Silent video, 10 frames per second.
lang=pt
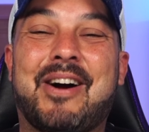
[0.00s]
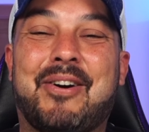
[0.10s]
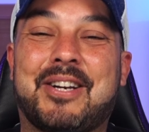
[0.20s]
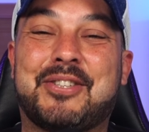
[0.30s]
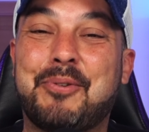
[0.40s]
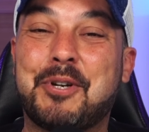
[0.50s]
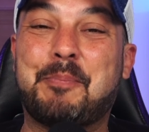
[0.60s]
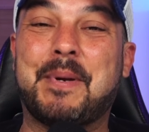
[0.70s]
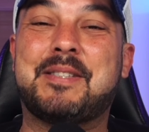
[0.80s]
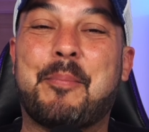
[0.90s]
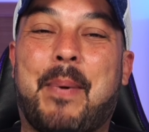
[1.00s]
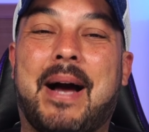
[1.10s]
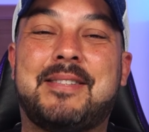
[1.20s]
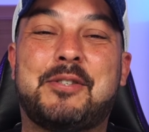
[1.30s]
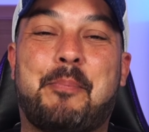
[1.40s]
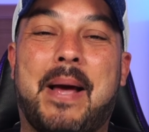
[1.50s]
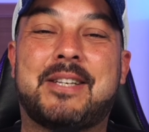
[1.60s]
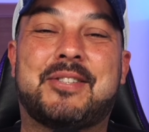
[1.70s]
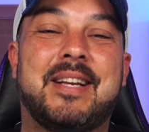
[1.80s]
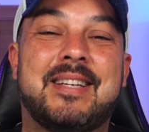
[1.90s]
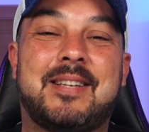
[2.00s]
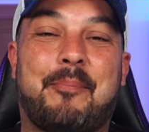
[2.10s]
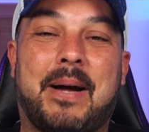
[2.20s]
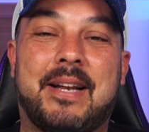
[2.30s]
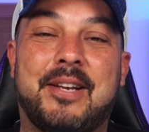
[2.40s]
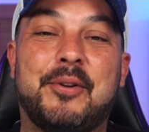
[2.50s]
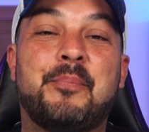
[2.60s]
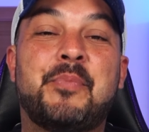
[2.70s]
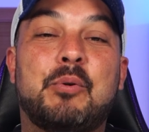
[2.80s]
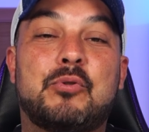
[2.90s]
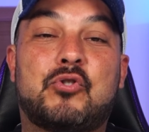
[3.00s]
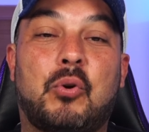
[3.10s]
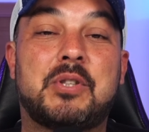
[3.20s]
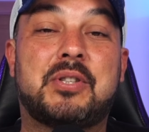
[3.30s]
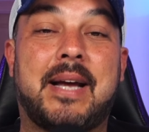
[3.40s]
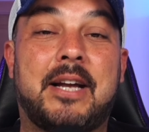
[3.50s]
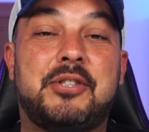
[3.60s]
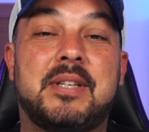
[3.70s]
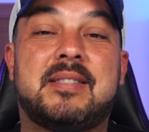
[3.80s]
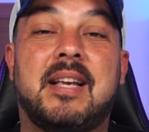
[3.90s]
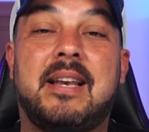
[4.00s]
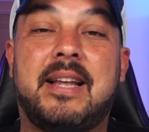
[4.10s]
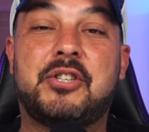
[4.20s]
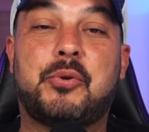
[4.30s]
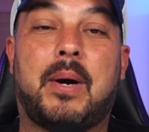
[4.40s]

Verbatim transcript: Agora, as duas principais specs desse aparelho: o som estéreo de excelente